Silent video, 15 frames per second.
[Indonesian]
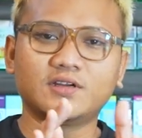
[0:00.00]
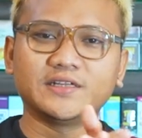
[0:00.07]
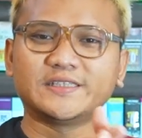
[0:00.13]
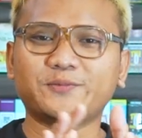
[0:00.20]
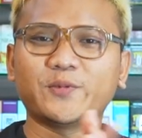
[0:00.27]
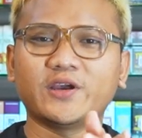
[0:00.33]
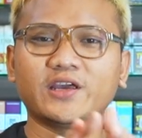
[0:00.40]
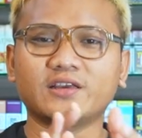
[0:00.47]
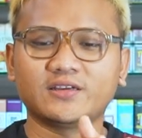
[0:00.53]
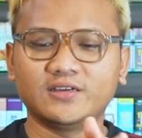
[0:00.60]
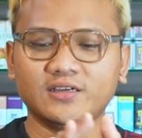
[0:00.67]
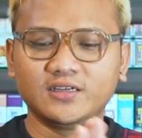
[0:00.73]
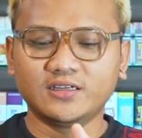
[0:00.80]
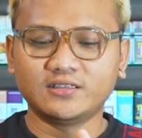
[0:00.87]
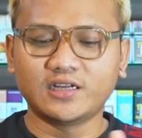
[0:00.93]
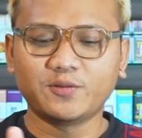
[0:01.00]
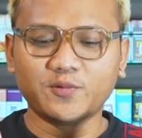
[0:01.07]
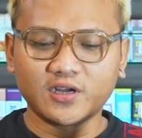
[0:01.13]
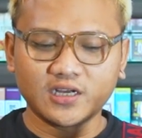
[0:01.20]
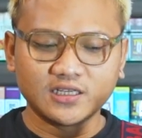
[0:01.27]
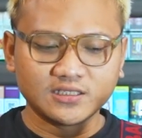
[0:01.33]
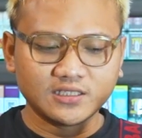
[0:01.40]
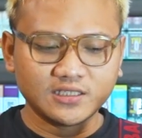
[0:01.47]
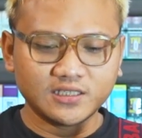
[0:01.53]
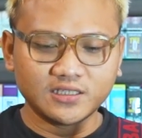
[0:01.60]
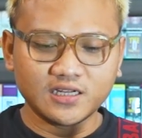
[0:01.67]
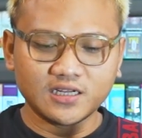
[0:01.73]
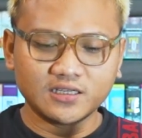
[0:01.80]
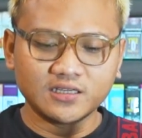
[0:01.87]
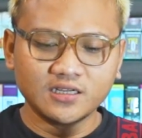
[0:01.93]
Respect. Terima kasih
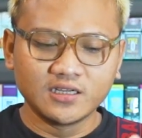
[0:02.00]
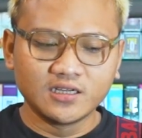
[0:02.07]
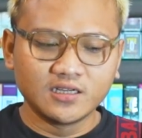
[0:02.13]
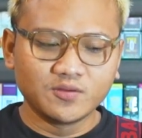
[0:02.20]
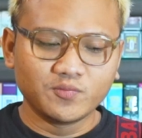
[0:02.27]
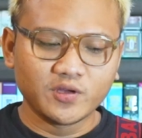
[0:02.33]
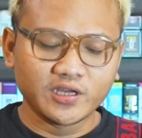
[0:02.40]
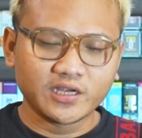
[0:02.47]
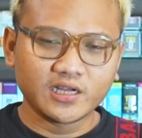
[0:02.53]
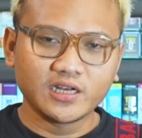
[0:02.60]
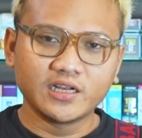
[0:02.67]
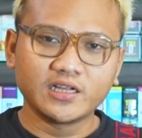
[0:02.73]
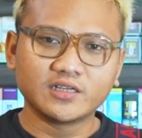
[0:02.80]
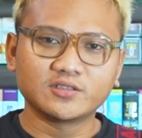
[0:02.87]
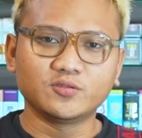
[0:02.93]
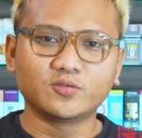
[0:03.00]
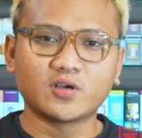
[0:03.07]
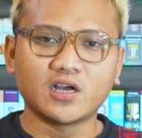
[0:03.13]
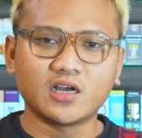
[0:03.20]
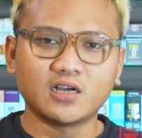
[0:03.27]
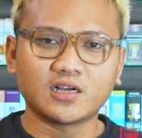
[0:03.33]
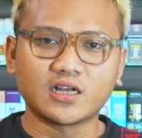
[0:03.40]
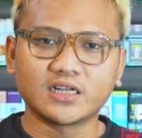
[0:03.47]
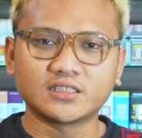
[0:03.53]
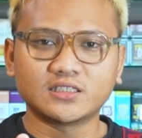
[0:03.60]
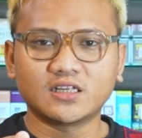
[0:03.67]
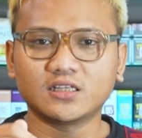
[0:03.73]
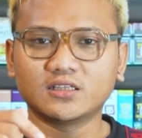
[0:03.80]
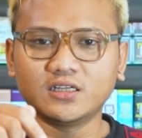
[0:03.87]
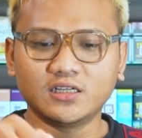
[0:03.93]
dan bagi kalian yang suka
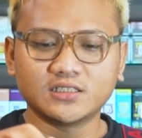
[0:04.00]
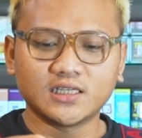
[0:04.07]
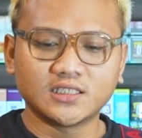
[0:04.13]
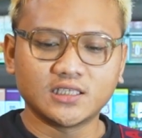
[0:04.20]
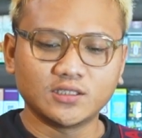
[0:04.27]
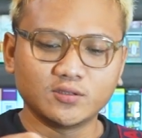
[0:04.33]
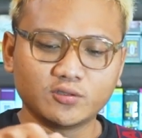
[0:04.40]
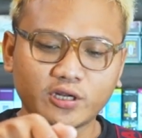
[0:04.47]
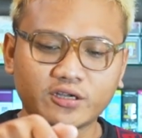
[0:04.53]
custard ini salah satu